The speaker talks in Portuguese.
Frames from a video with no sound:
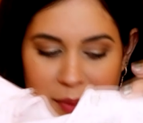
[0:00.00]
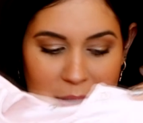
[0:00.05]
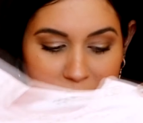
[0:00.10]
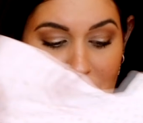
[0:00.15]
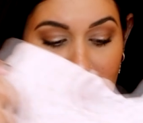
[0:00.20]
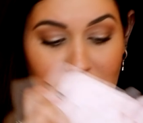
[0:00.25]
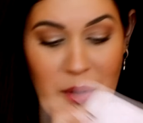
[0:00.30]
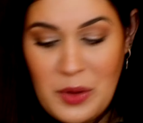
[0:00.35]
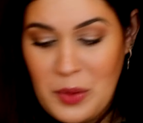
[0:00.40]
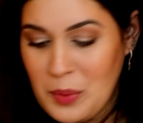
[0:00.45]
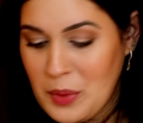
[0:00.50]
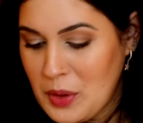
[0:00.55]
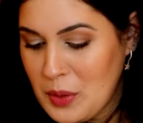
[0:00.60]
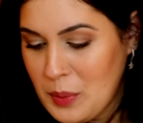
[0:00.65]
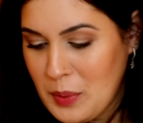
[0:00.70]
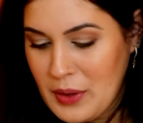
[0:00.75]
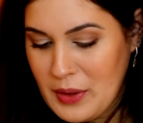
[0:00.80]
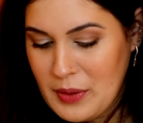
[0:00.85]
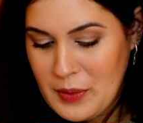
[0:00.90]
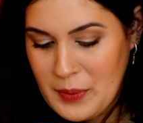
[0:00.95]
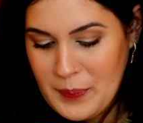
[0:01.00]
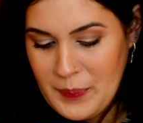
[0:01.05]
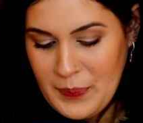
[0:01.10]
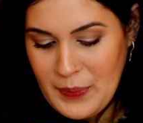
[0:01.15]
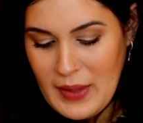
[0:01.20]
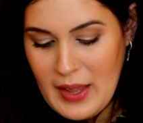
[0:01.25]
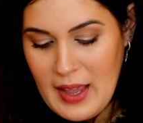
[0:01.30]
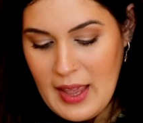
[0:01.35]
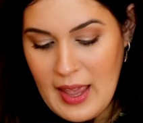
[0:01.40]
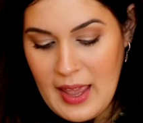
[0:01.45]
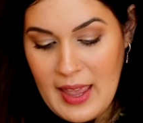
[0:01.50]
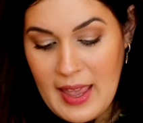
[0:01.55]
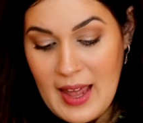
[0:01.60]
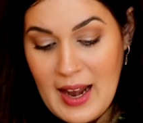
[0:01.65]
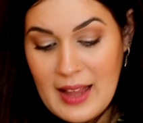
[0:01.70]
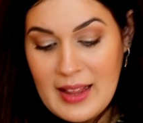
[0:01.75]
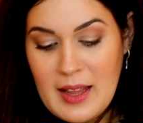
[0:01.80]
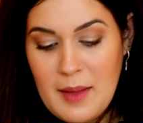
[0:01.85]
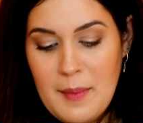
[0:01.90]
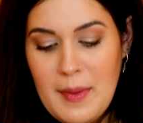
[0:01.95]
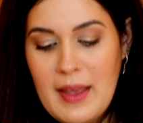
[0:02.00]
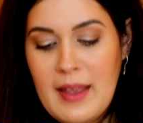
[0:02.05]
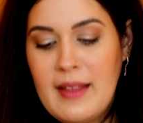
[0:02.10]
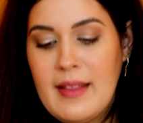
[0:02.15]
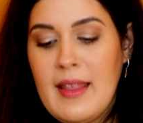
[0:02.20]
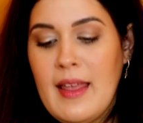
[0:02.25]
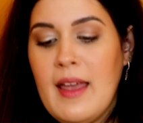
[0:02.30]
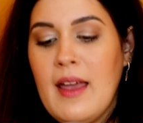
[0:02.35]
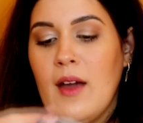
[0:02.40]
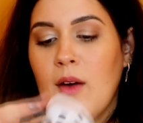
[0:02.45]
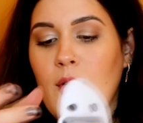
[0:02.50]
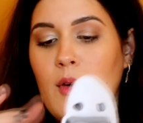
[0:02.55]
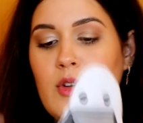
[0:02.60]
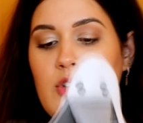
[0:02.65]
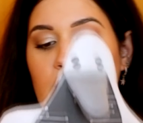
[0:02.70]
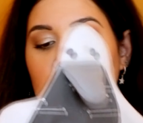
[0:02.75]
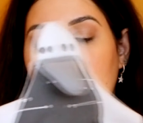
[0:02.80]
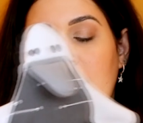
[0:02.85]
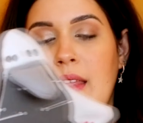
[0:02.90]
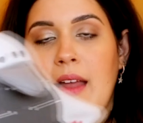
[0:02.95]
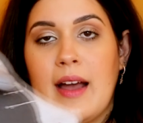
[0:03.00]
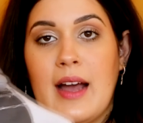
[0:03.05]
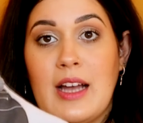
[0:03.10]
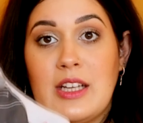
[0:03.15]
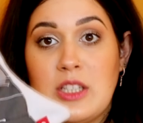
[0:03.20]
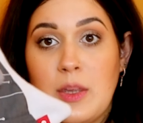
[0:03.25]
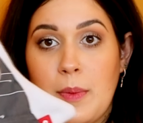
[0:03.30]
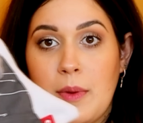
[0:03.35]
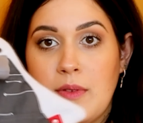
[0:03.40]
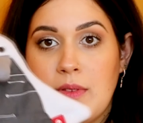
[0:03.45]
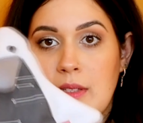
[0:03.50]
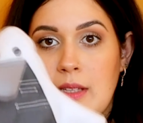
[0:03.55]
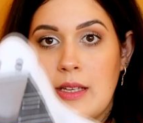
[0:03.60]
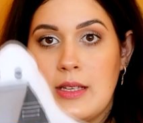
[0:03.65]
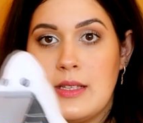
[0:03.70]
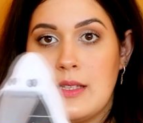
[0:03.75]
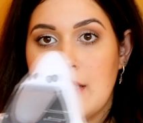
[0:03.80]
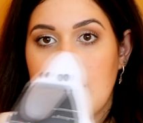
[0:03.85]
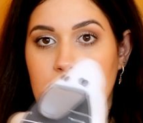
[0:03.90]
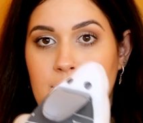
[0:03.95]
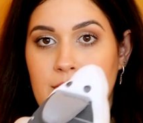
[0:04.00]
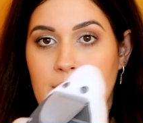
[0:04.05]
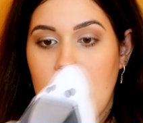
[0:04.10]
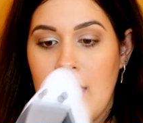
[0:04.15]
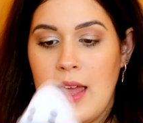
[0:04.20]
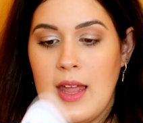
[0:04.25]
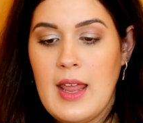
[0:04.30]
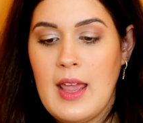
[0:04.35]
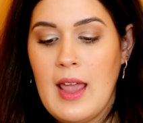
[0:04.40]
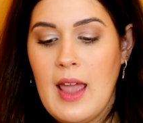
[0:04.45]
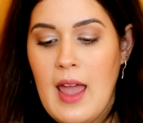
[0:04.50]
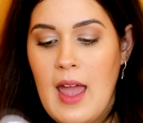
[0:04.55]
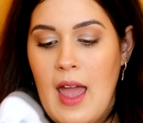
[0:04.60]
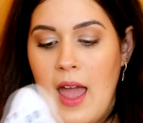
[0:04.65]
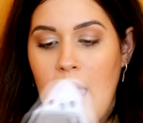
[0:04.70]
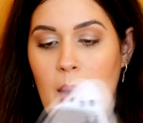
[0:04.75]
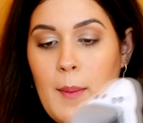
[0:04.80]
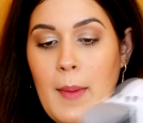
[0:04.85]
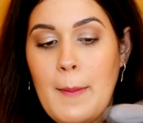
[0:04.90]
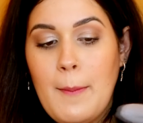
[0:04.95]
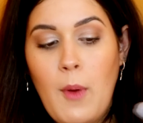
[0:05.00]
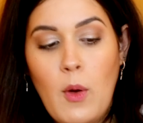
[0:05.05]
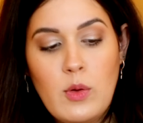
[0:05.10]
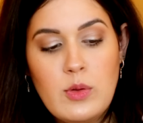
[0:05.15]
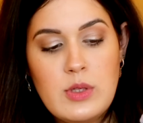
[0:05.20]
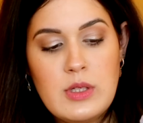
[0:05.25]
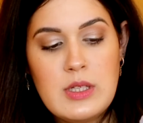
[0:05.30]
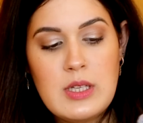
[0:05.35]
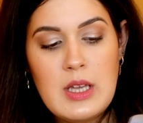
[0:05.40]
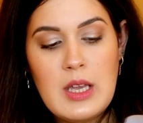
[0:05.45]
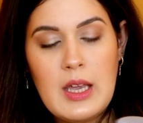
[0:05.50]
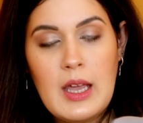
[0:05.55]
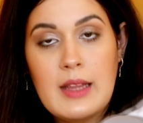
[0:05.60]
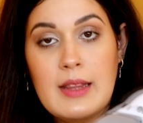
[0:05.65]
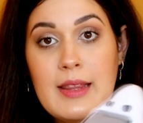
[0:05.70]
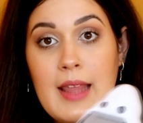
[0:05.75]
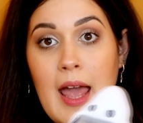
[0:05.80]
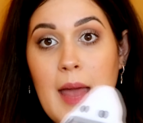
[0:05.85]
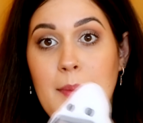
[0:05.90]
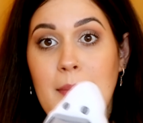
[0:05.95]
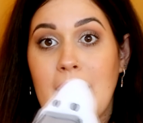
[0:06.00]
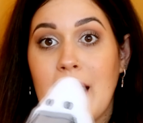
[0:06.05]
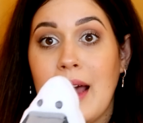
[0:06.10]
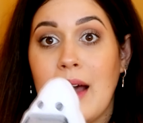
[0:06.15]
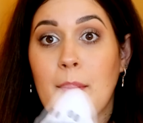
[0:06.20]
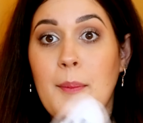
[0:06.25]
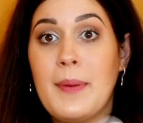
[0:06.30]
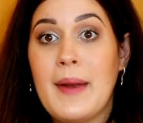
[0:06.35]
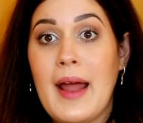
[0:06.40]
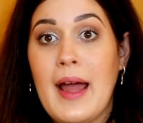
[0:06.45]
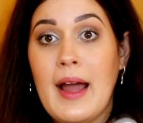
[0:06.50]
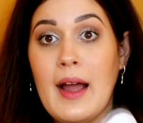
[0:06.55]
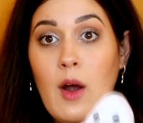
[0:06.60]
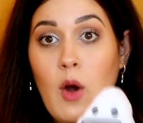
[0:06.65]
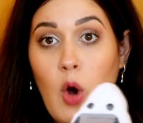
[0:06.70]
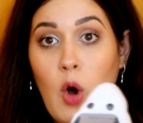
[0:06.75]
Amei muito, muito, muito. E ela também deu, eu tirei da caixa para vocês verem, uma bolsinha térmica para